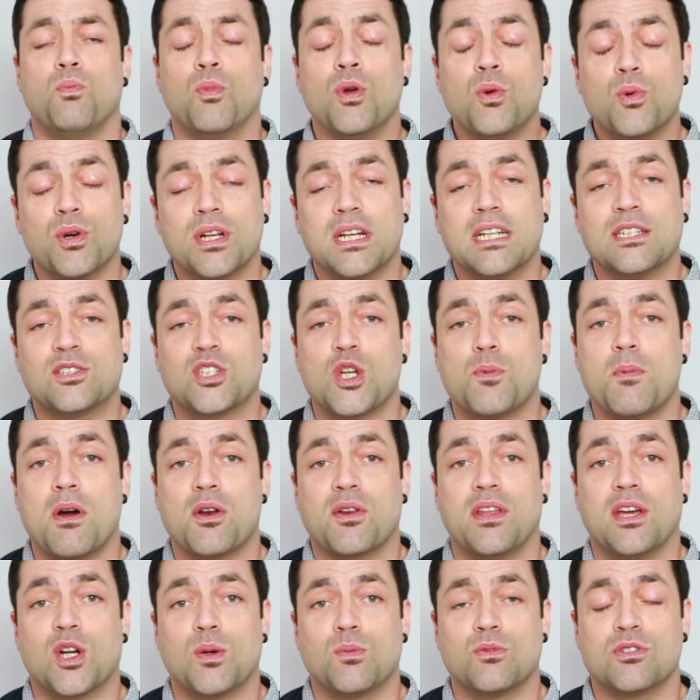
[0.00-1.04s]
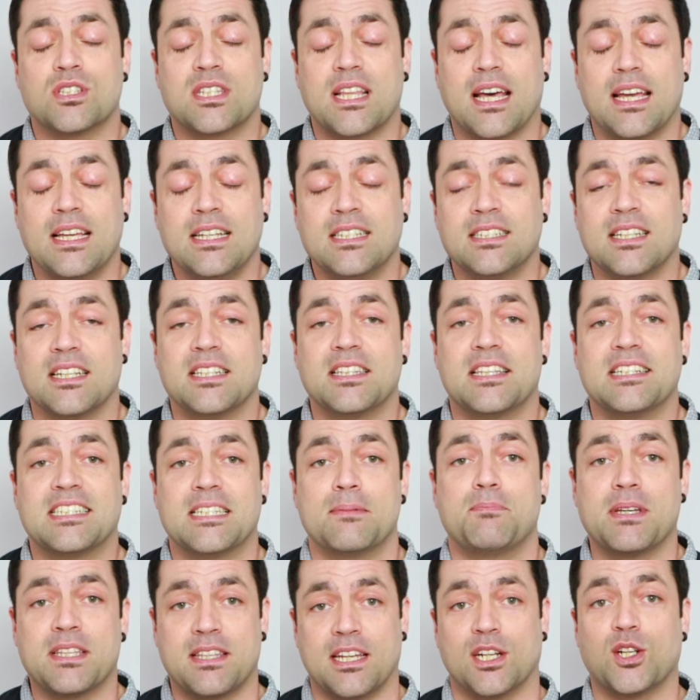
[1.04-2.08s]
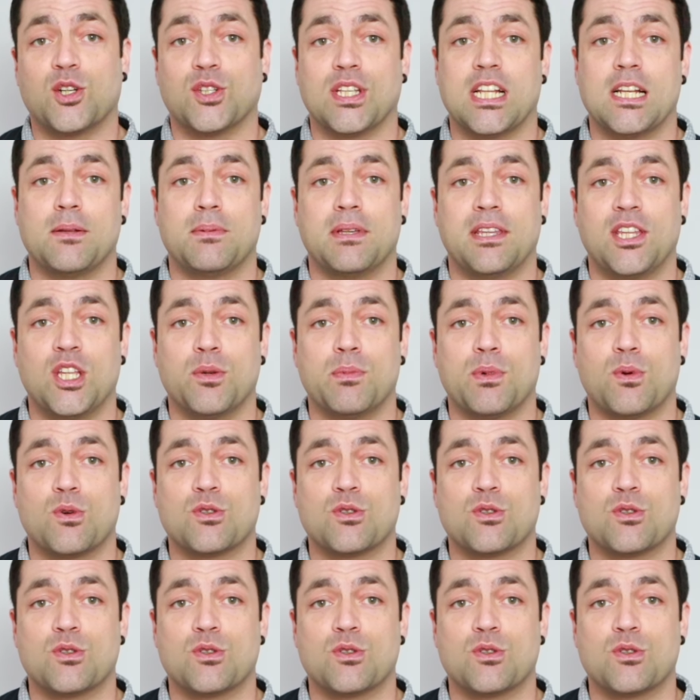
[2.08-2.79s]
Muy buenas, soy Rueda, ¿cómo estáis? Antes de empezar con el vídeo me